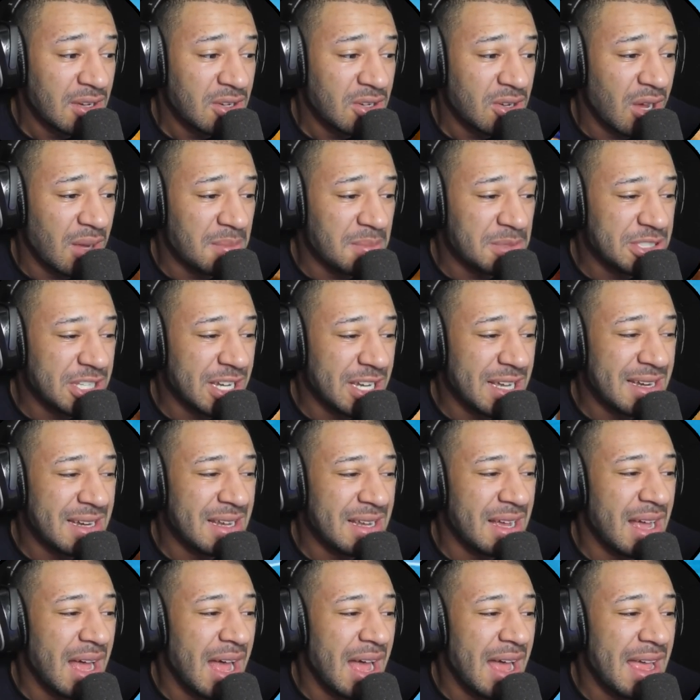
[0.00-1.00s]
Komm schon.
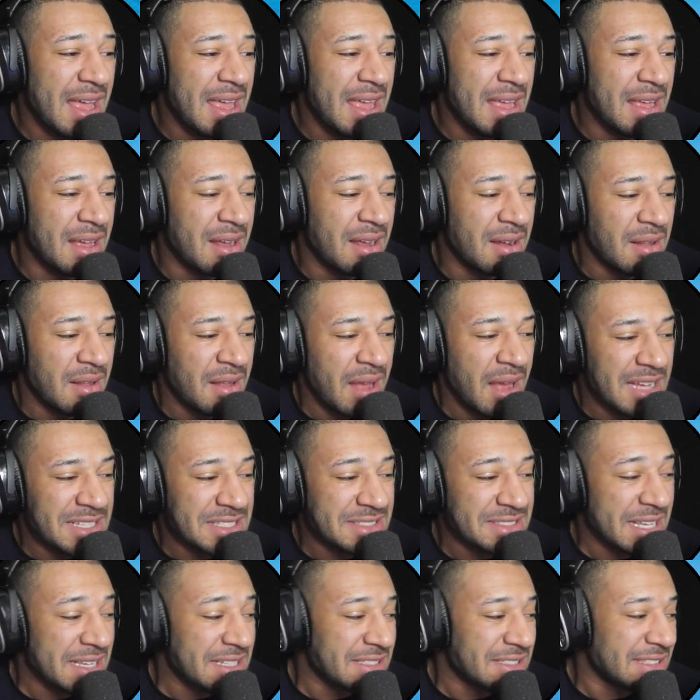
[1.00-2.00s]
Ei. Es
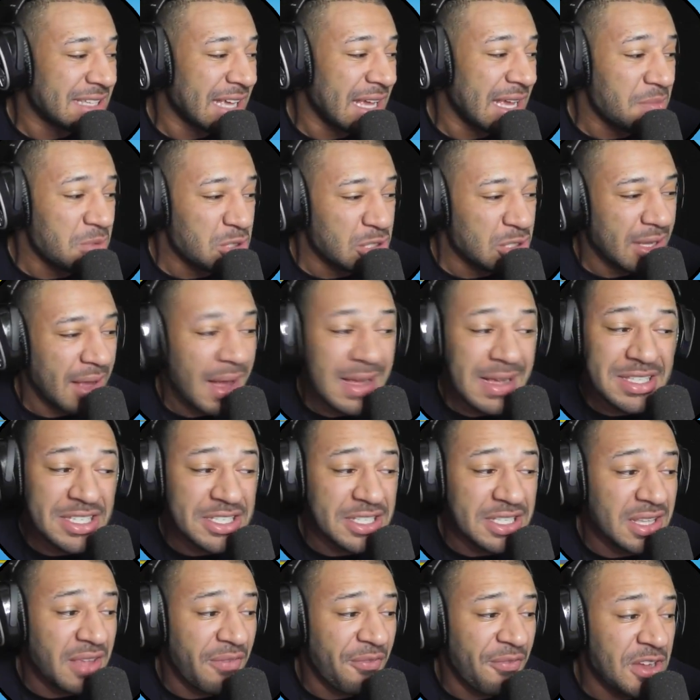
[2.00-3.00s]
ist extrem
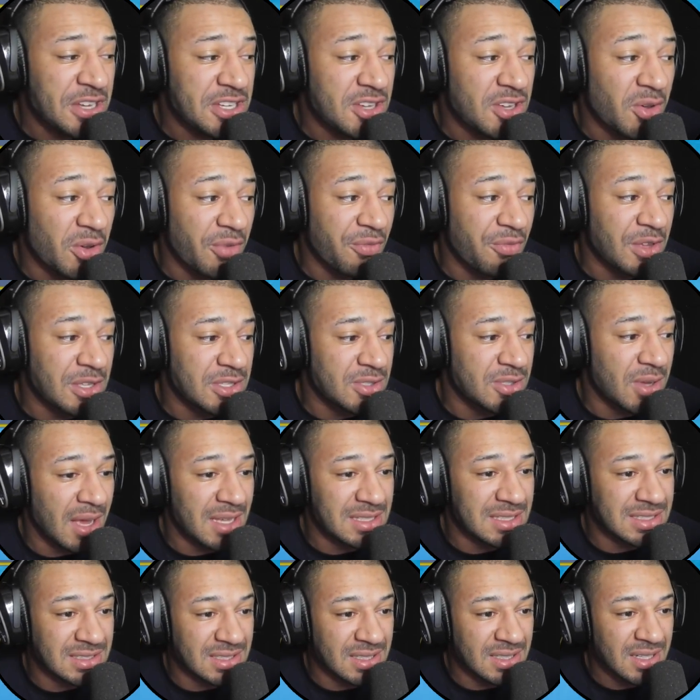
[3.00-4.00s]
stressig, diese Fische irgendwie zu
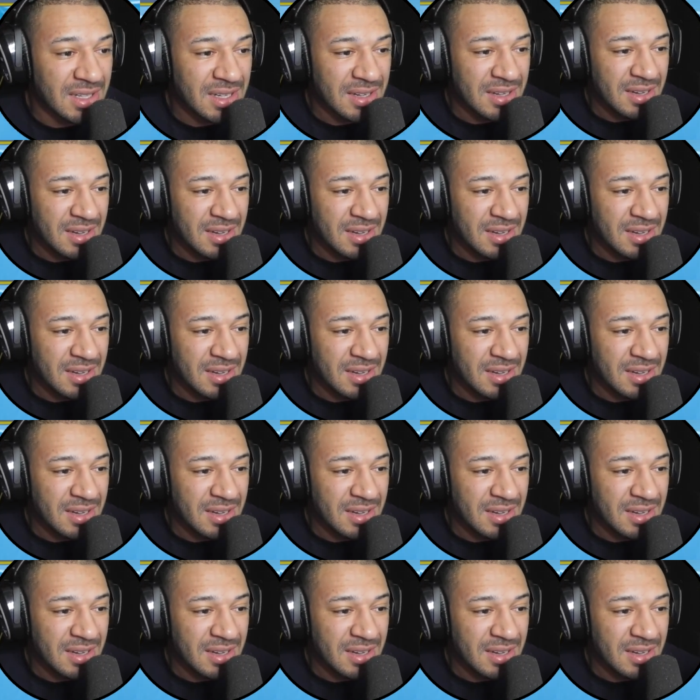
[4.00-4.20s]
essen.